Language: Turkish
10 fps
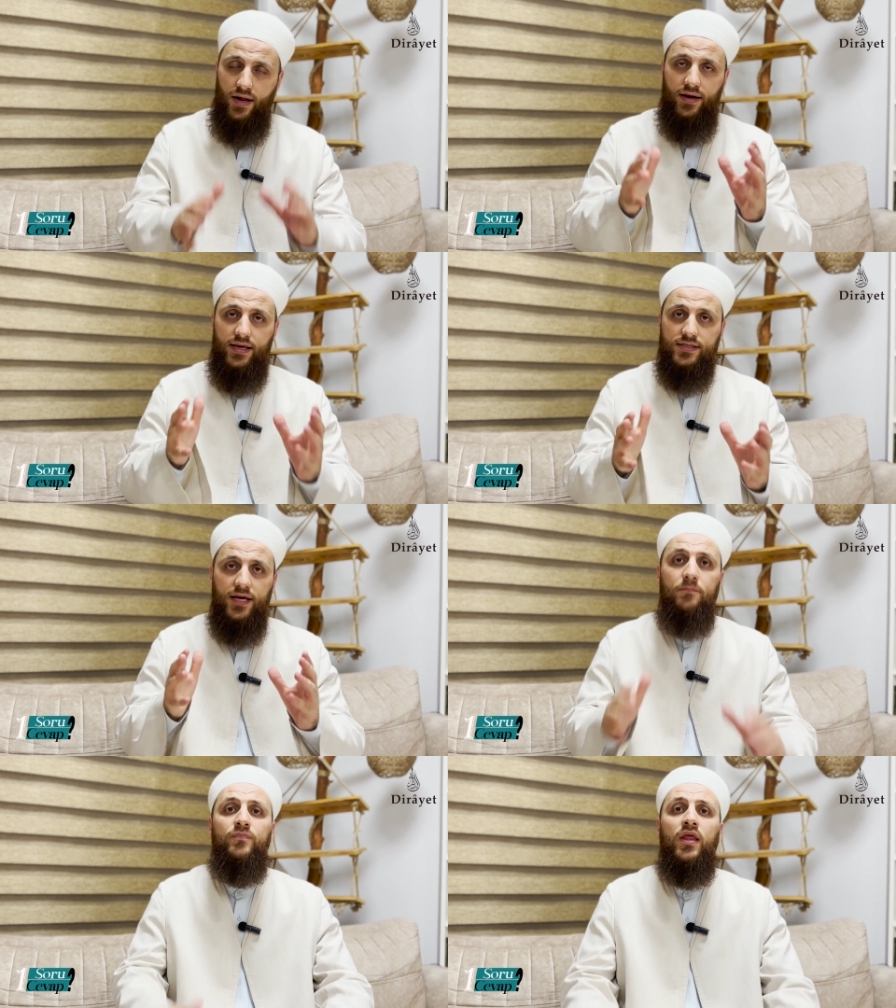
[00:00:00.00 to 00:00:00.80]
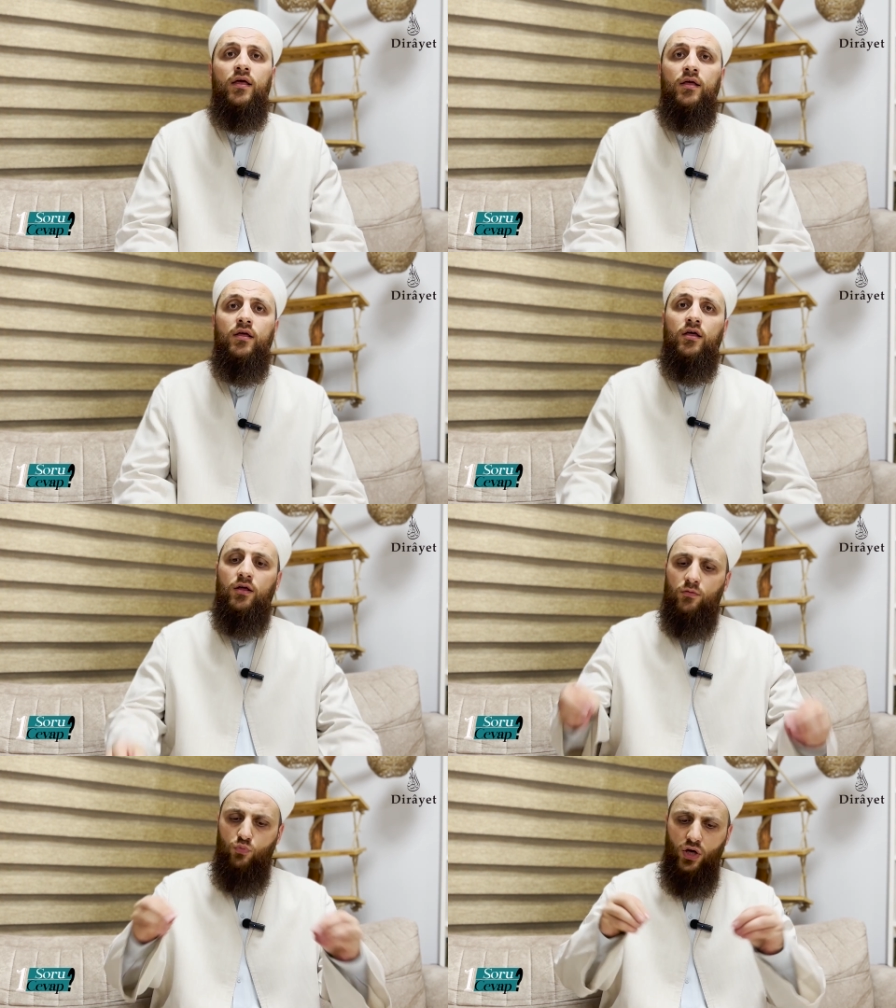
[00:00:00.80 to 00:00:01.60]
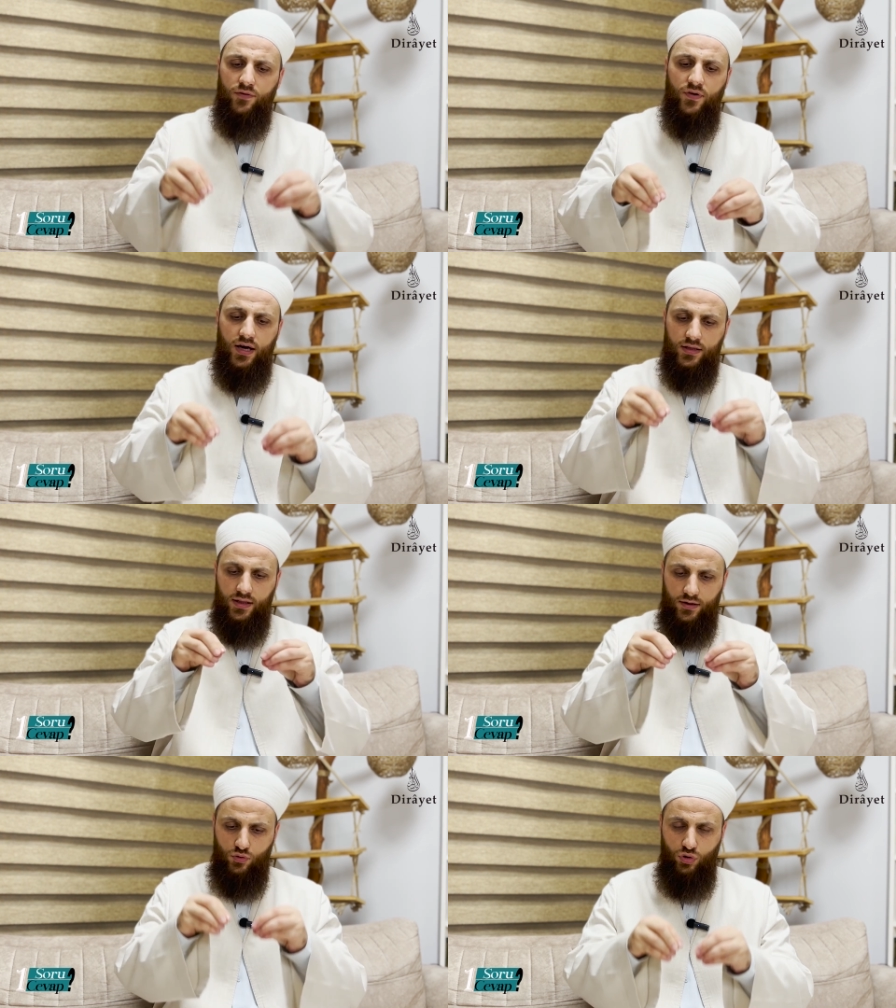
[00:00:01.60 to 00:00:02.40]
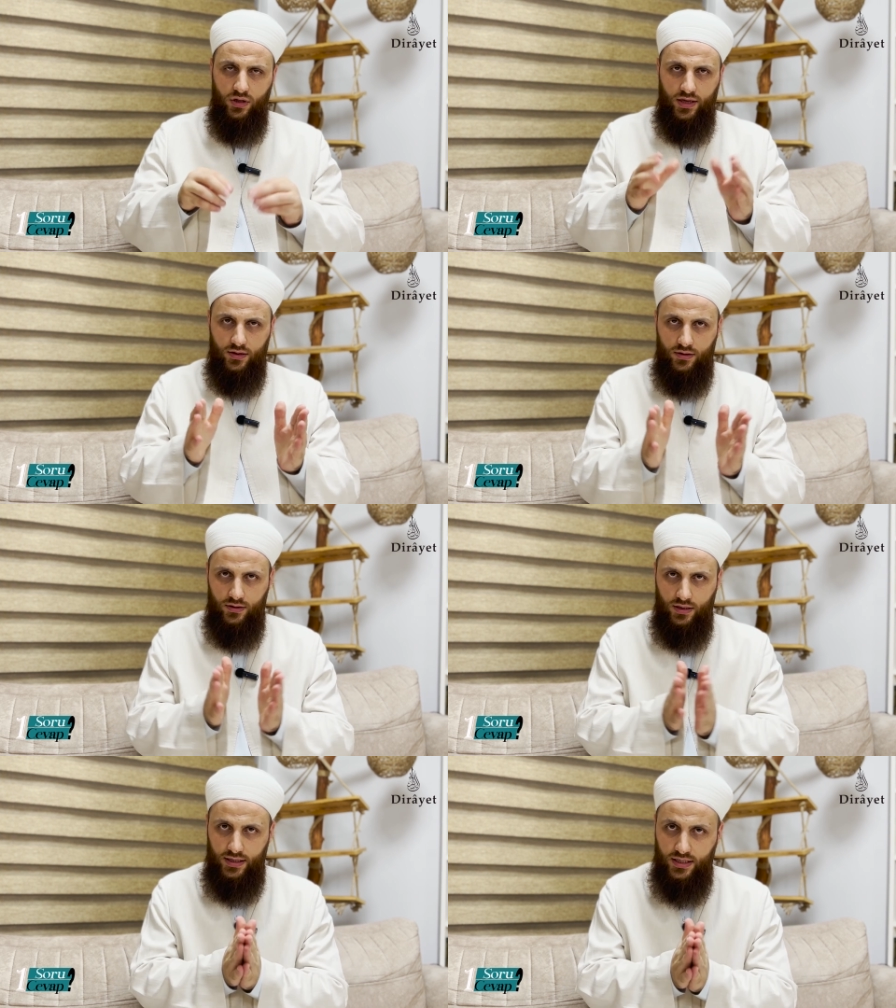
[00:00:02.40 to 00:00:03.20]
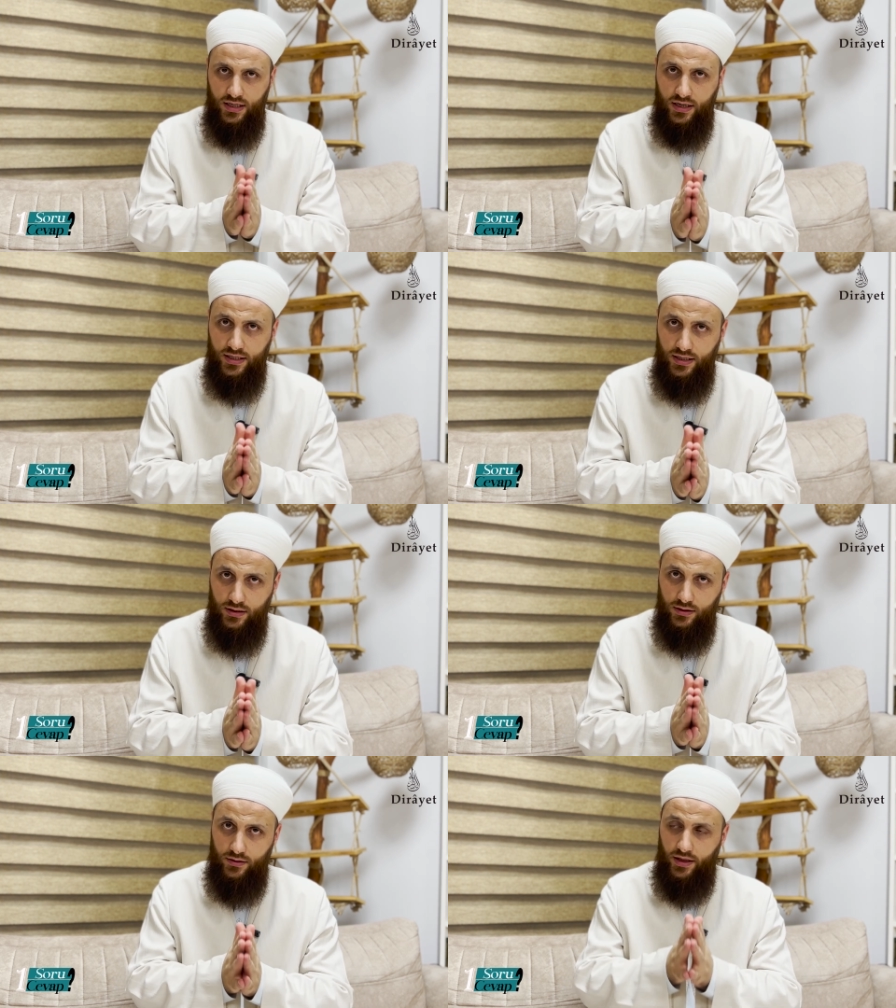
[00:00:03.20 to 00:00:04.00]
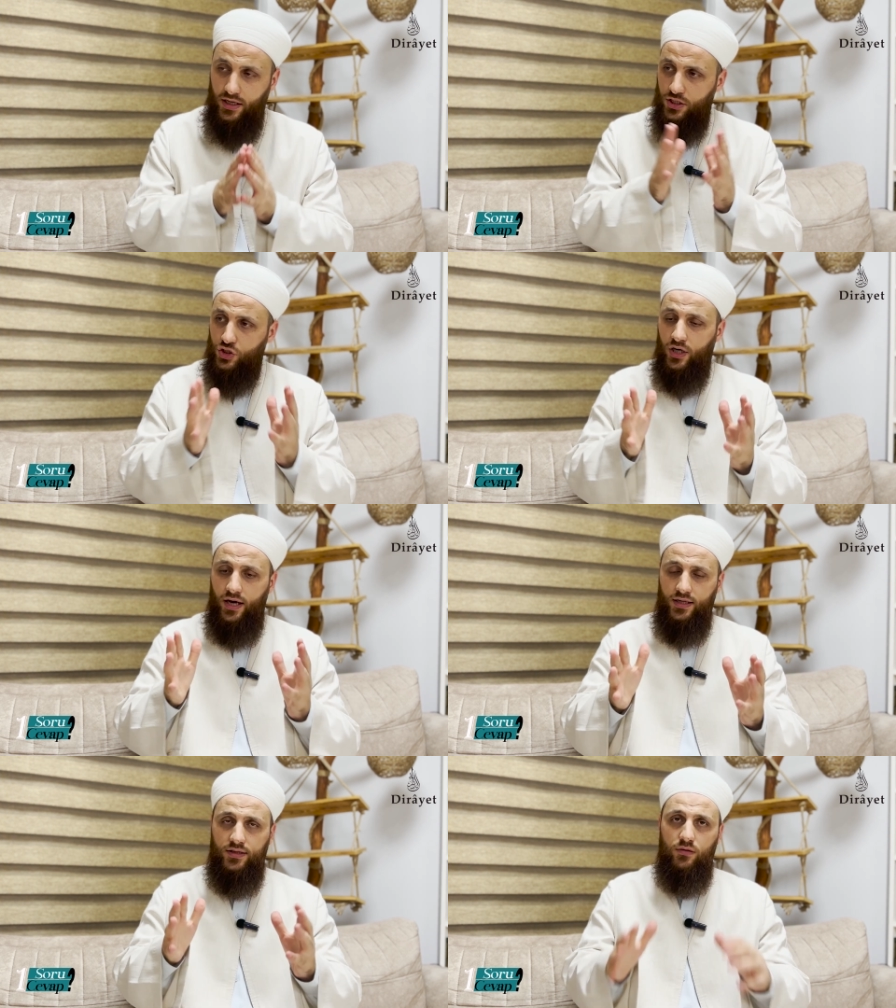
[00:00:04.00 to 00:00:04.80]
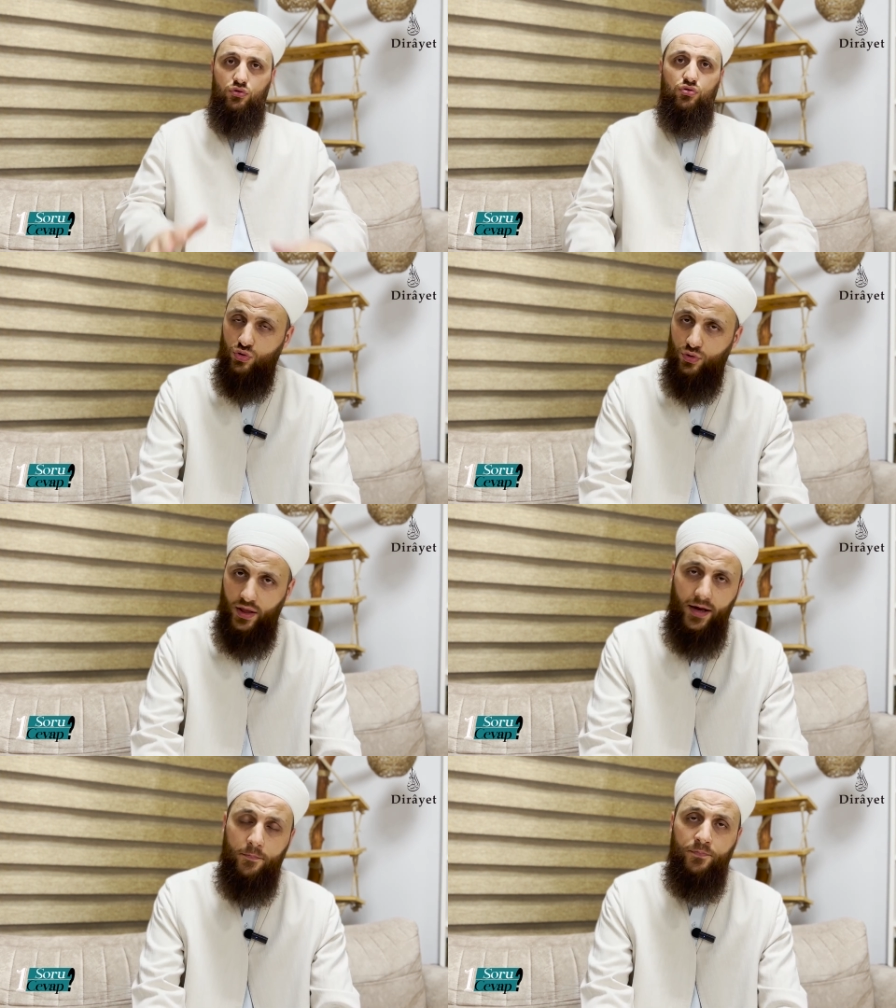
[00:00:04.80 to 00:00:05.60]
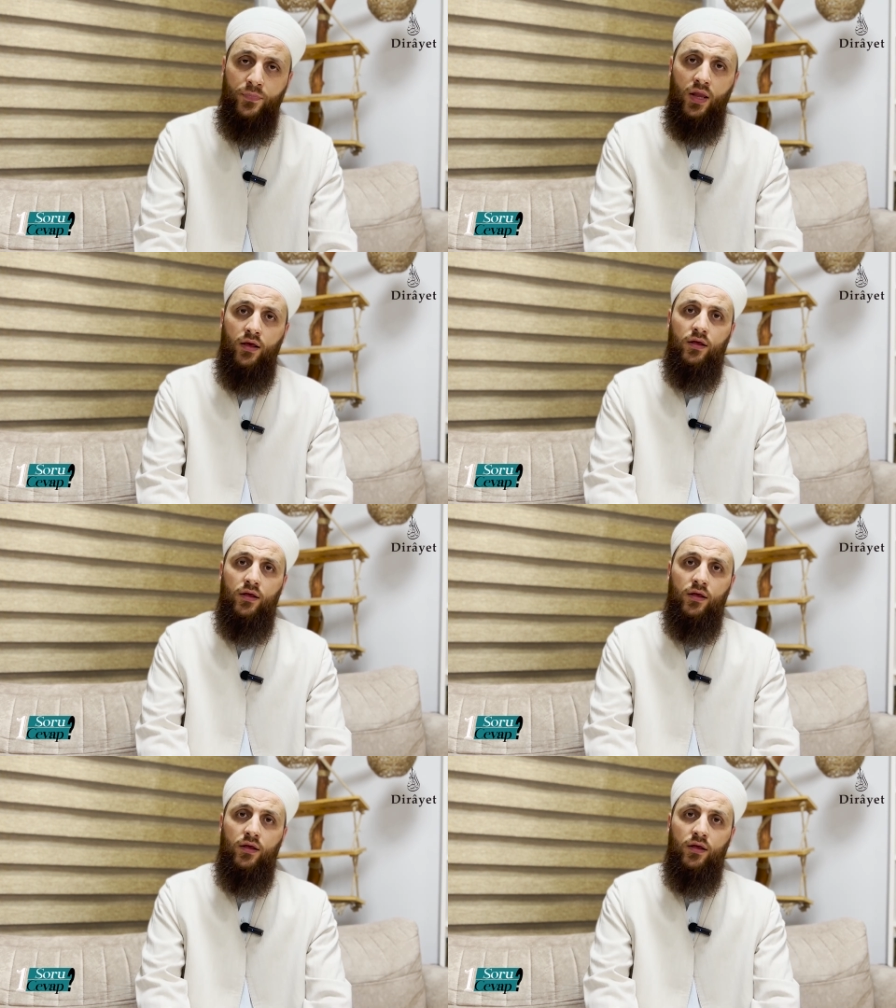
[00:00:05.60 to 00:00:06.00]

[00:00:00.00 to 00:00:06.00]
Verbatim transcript: Her neyse bu ifadeler kullanıldığında, nikah kıyıldığında, iki şahit de duyduğunda